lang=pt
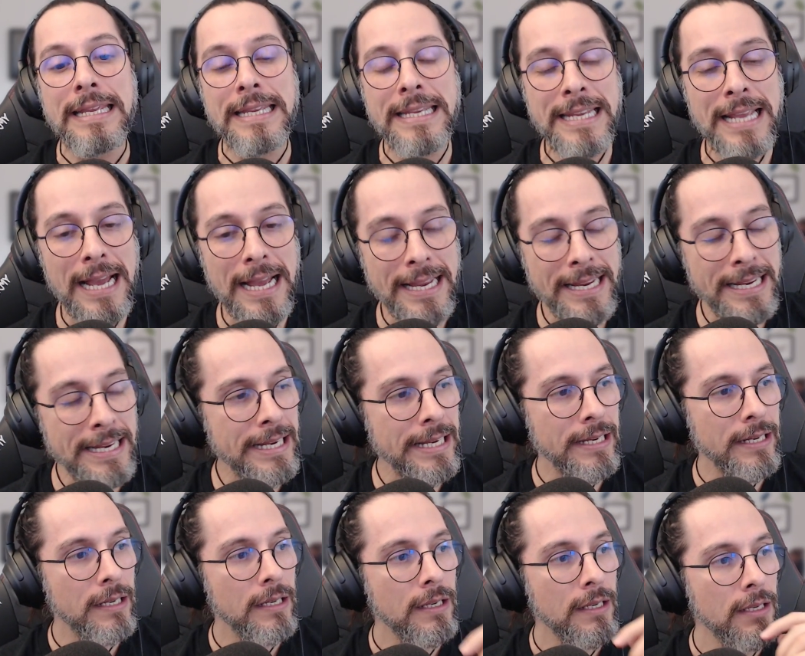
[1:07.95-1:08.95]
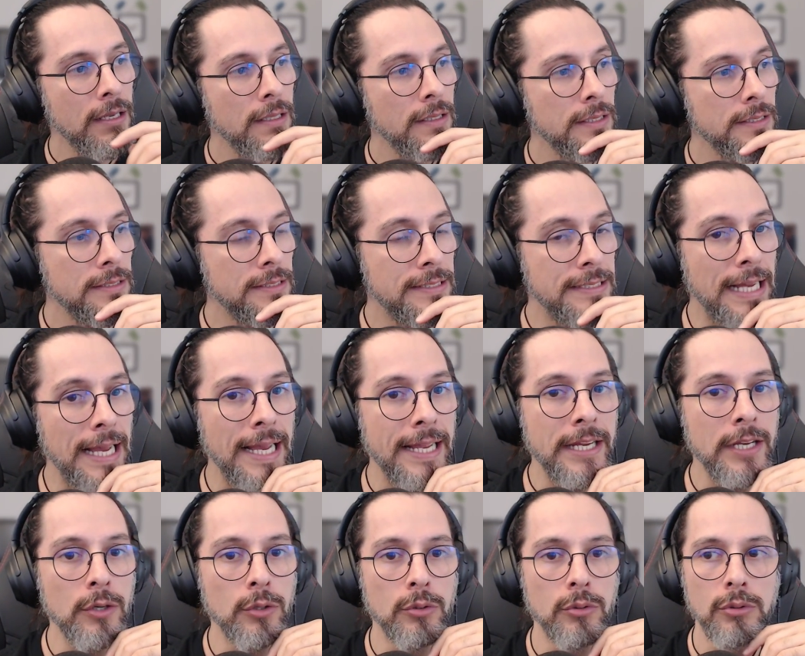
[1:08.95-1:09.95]
E aí,
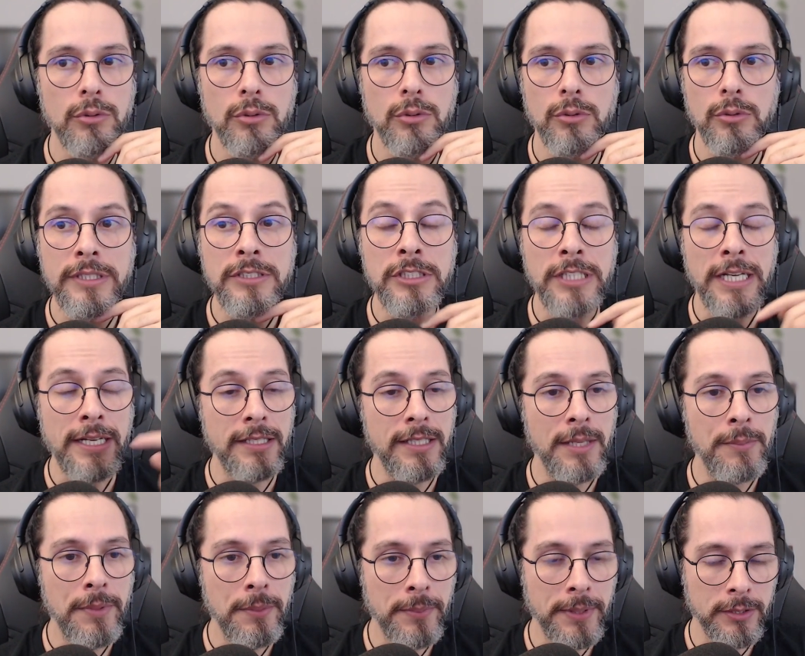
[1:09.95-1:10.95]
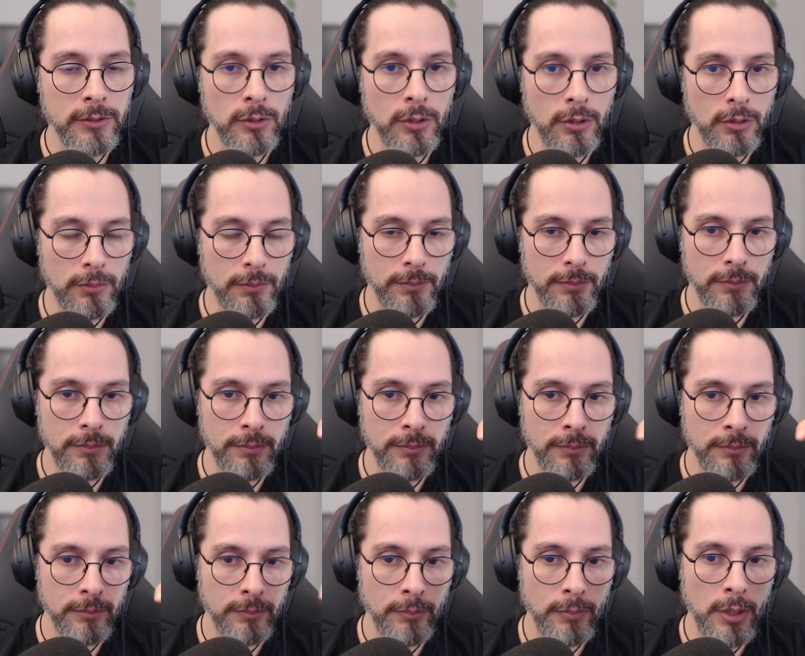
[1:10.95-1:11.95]
saiu, o IntRD me mandou, um,
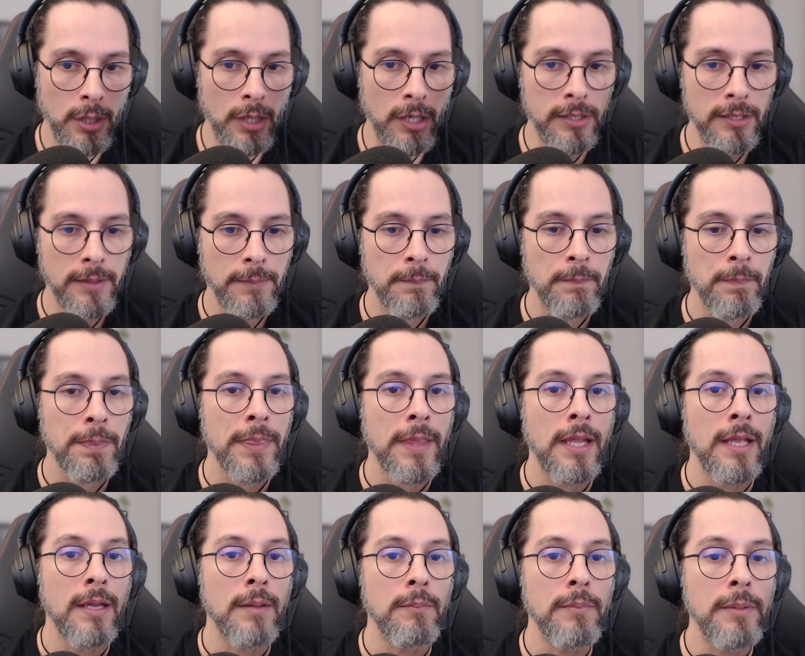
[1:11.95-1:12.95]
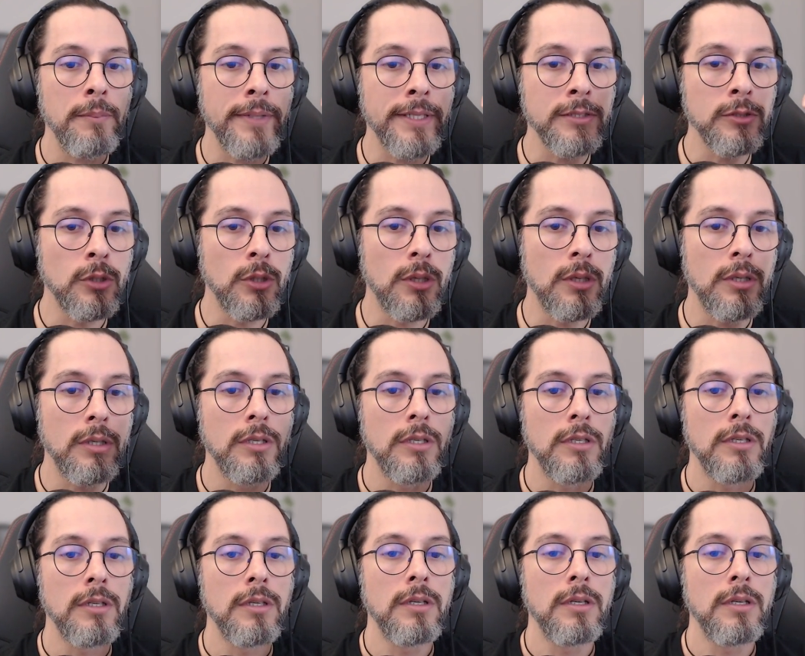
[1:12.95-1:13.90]
um brother, me mandou